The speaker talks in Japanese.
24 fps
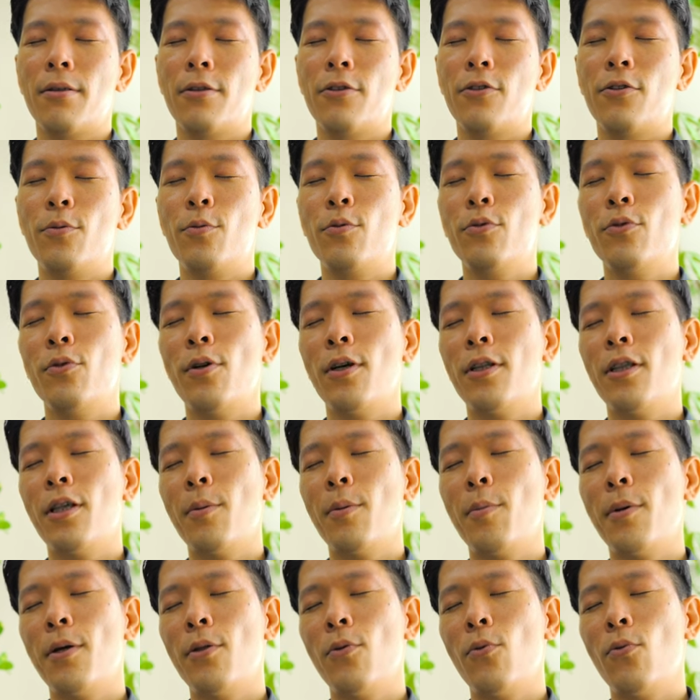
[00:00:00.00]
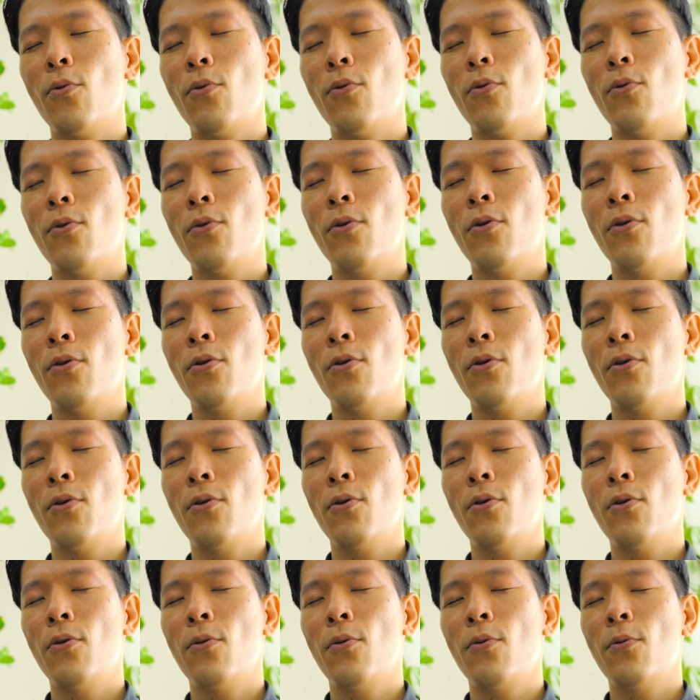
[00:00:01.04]
自分の頭の
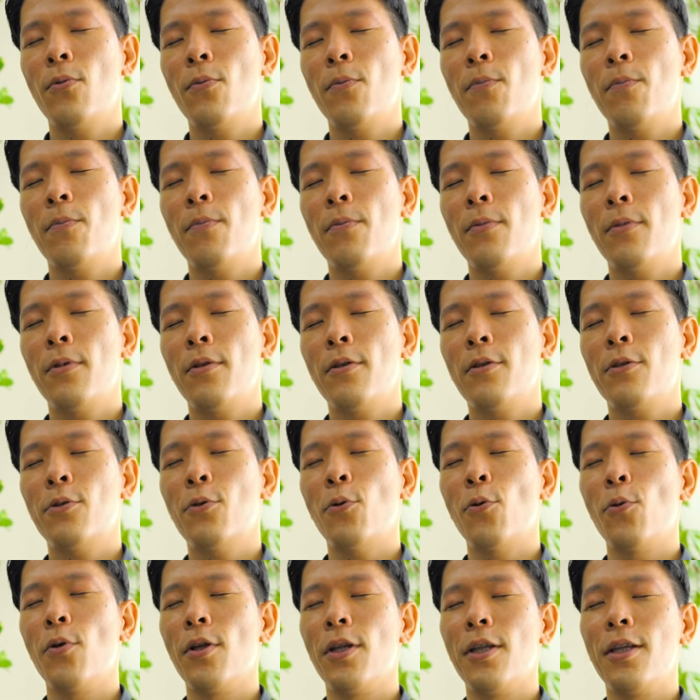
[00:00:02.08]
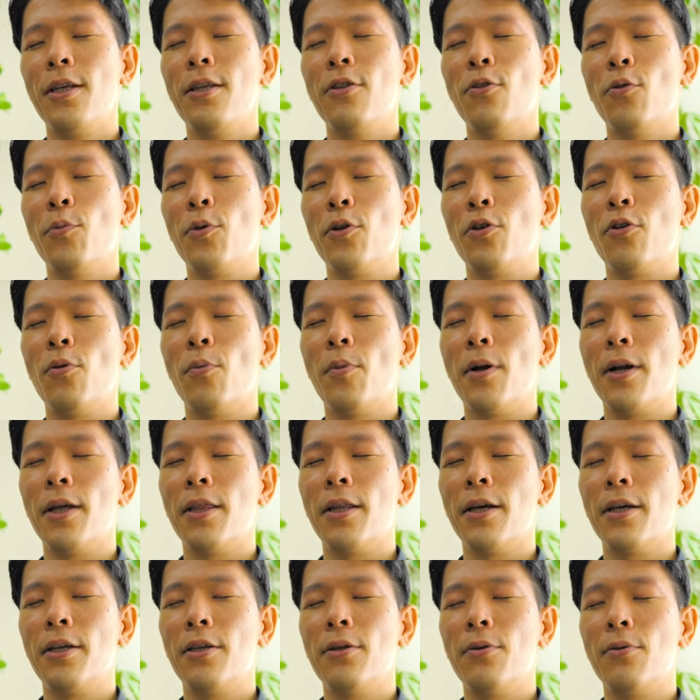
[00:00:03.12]
ストーリーに飲み込まれ
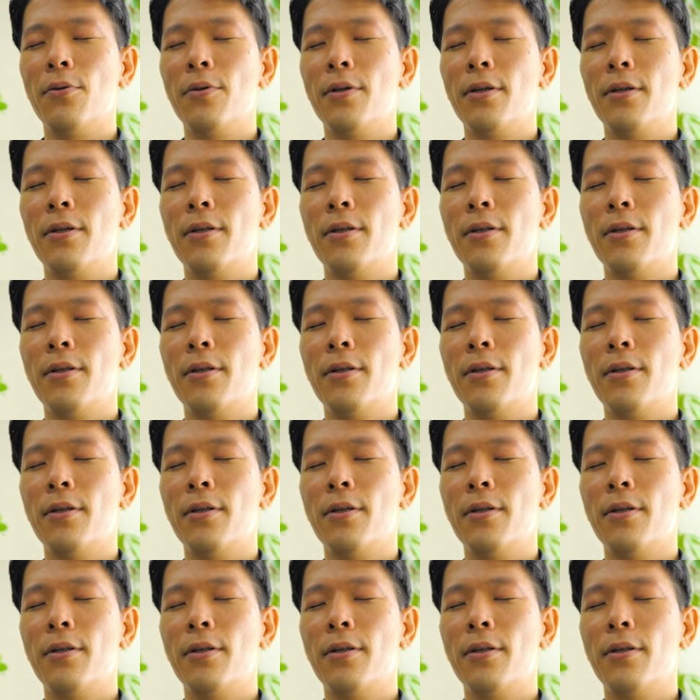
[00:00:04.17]
ないように、